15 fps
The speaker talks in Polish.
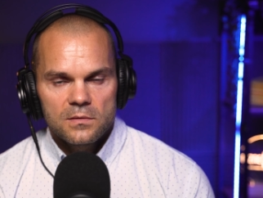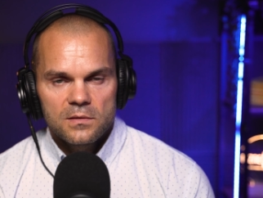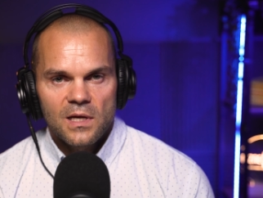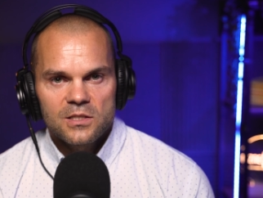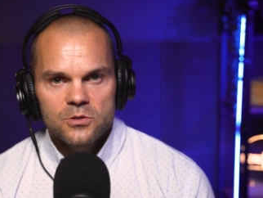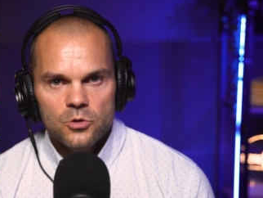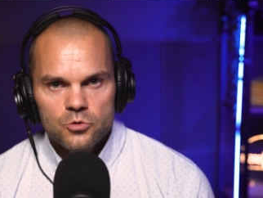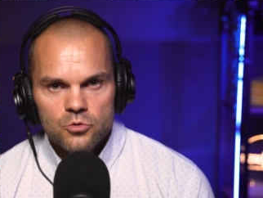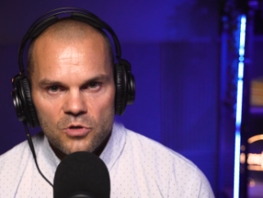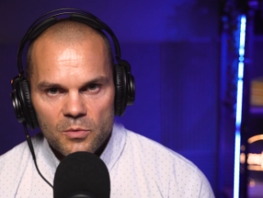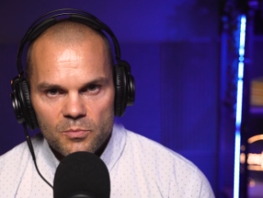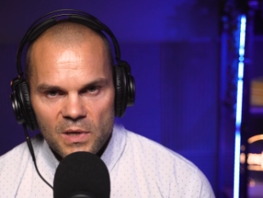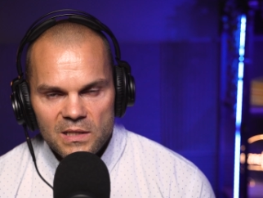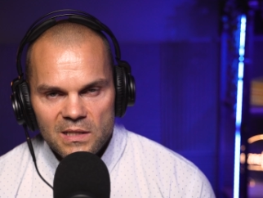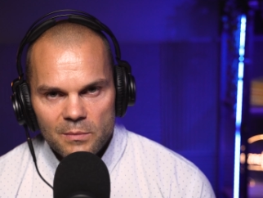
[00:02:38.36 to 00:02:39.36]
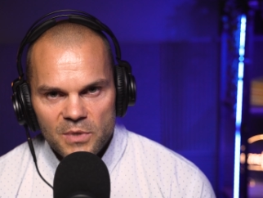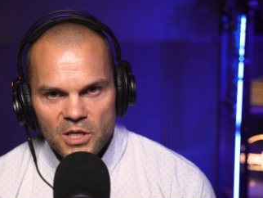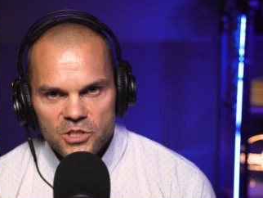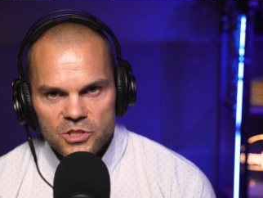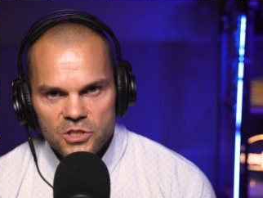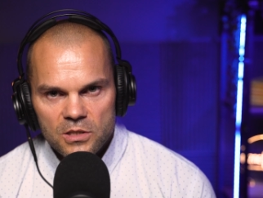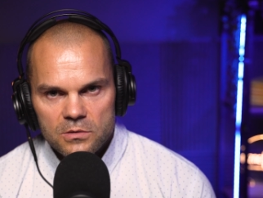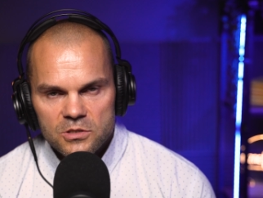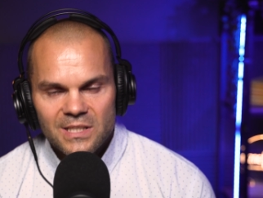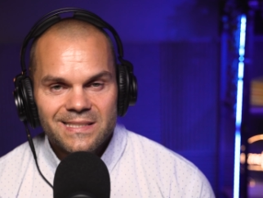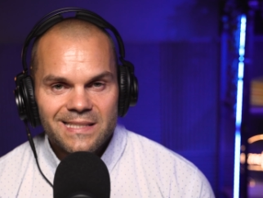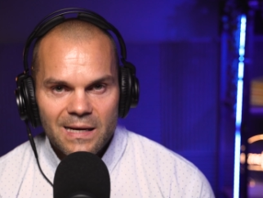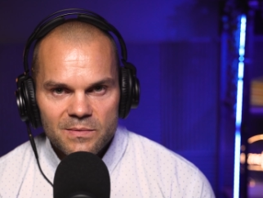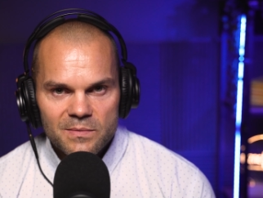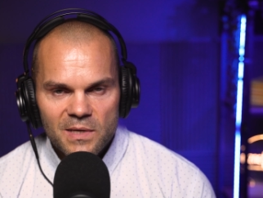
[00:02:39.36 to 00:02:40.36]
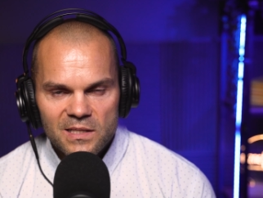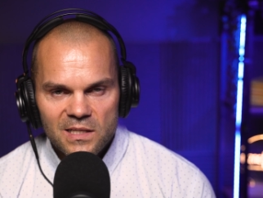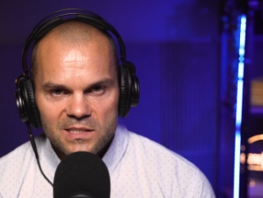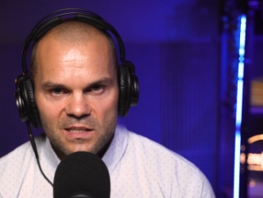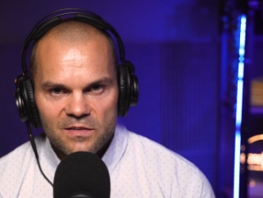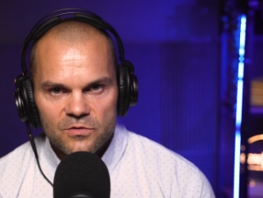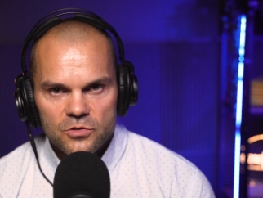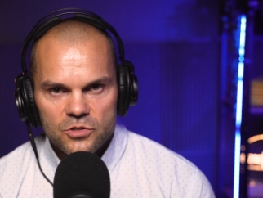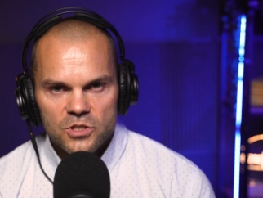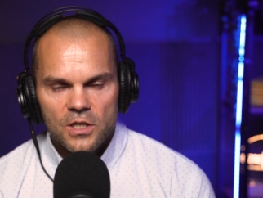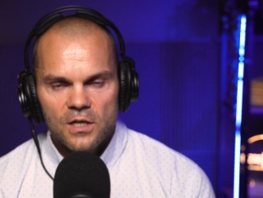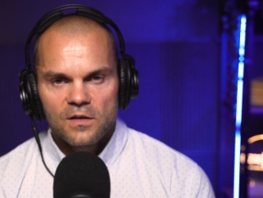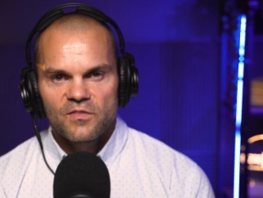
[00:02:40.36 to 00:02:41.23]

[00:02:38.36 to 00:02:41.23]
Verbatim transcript: Ja stosuję bieg na bieżni, czasami bieg na zewnątrz,